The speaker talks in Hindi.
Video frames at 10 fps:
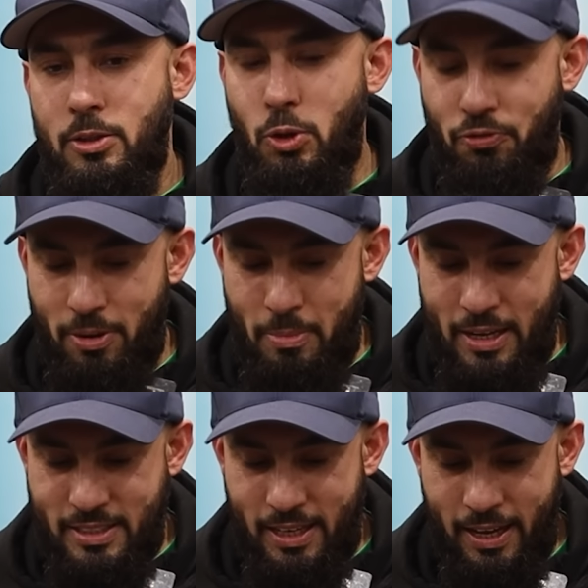तो
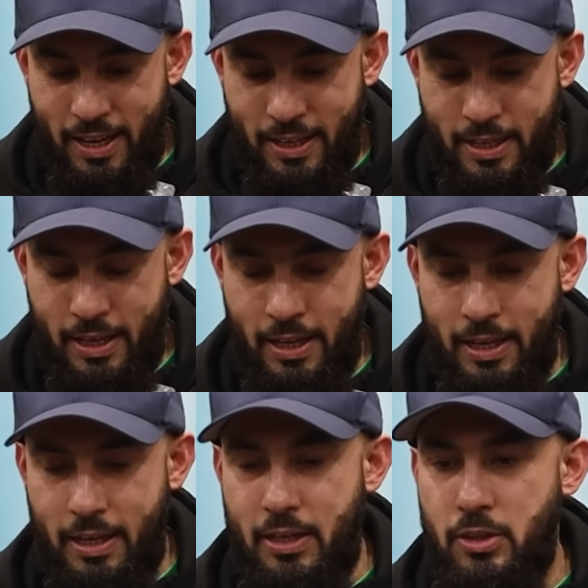फरमाते हैं कि
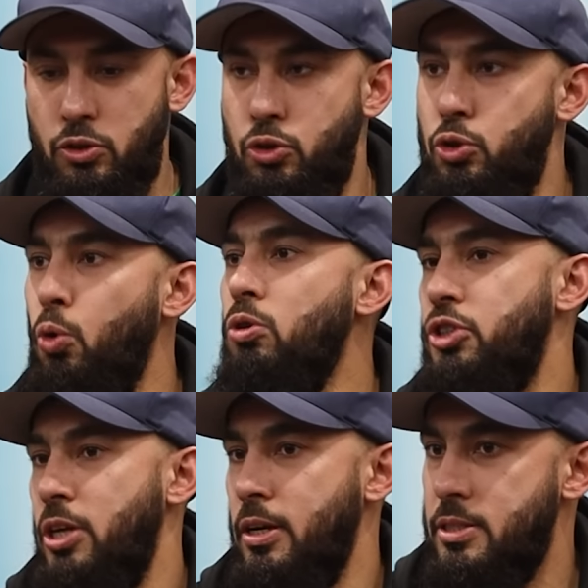जो
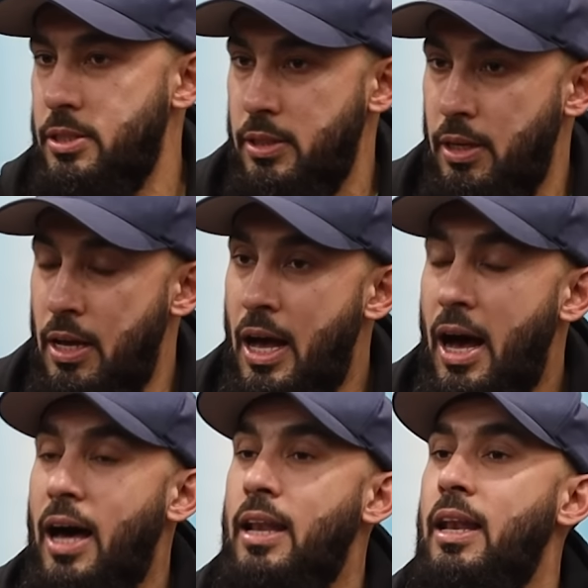शख्स
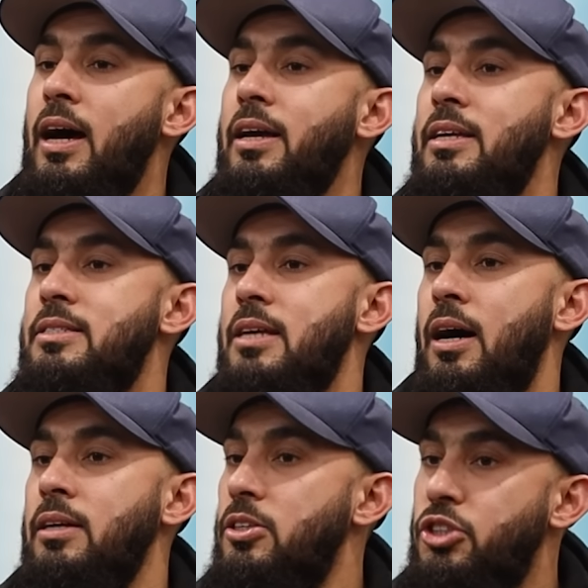अल्लाह के
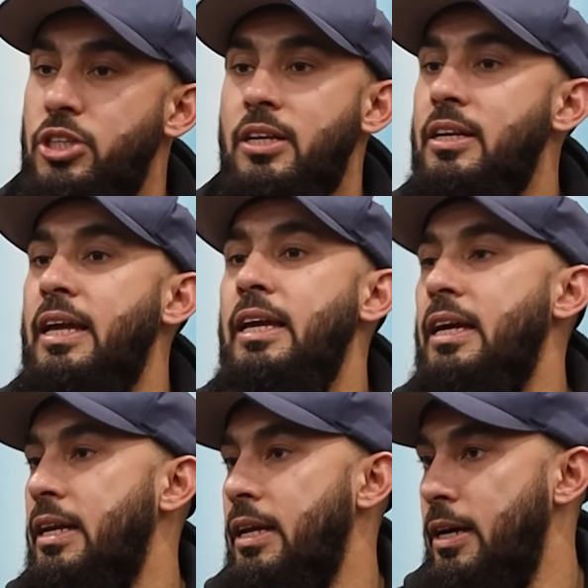साथ शिरक नहीं
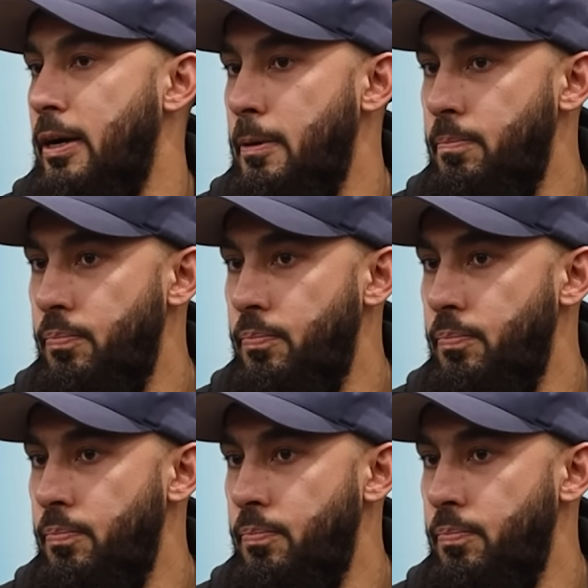करेगा